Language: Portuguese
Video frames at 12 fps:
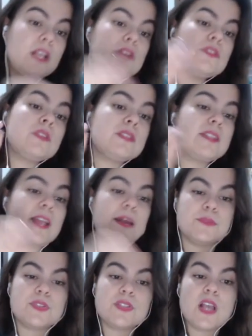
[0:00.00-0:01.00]
Nós
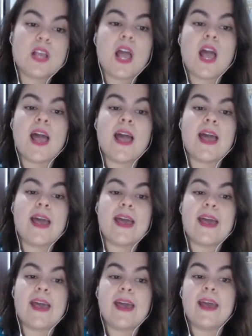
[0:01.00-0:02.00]
temos,
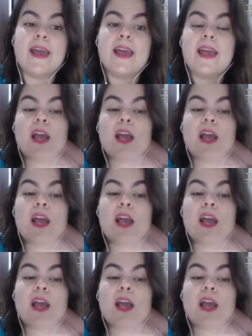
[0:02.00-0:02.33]
é,